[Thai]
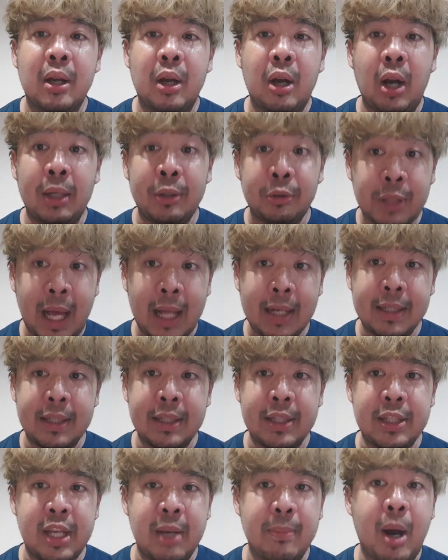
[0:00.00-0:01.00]
ขอให้ทุกท่าน
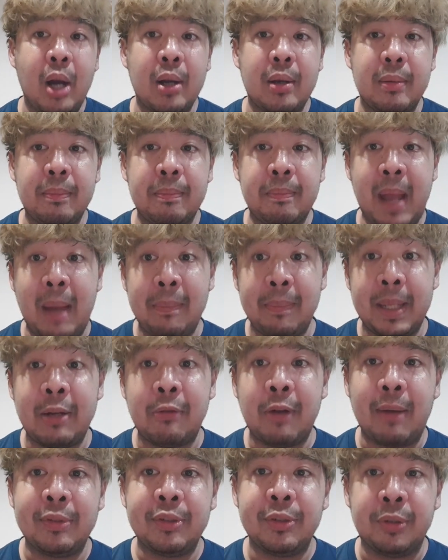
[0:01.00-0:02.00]
เชียร์บอลแบบมี
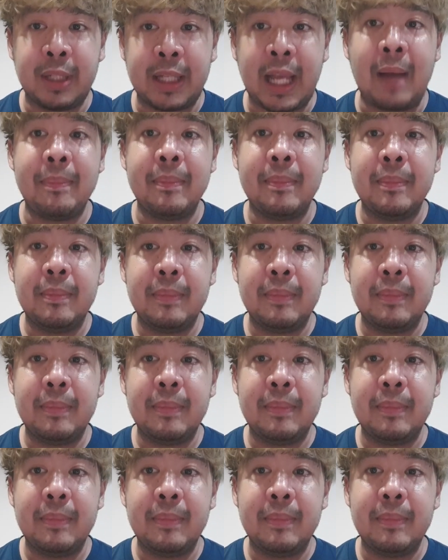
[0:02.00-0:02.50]
ความสุขนะครับ